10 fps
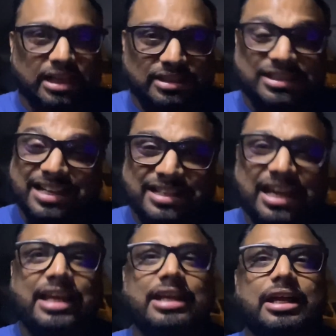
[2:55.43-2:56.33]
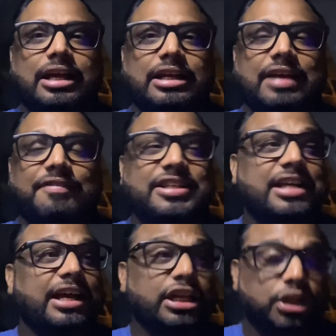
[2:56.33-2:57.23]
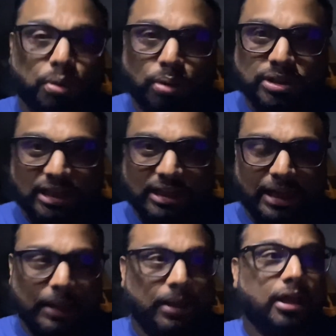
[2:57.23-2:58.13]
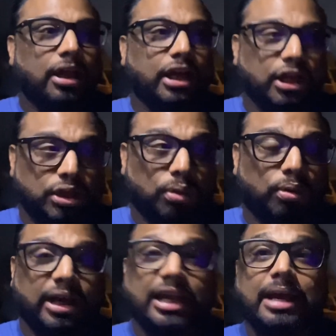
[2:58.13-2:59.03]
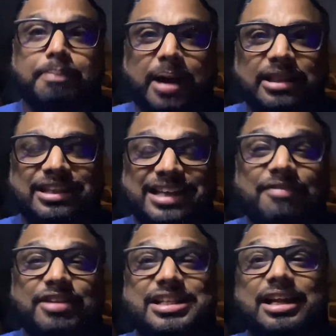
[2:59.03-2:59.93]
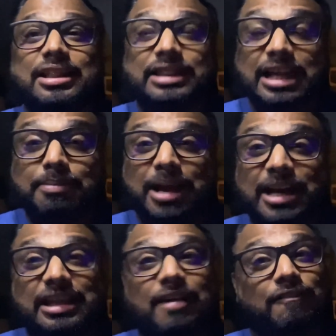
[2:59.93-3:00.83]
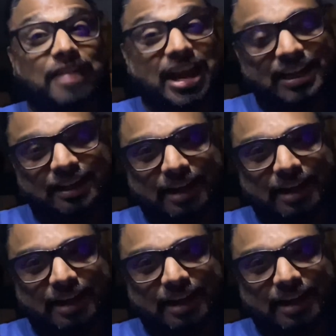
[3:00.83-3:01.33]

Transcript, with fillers: जैसे ही ये वीजा इशू हो जाता है इशू होने के बाद ये वीजा तीन महीने तक वैलिड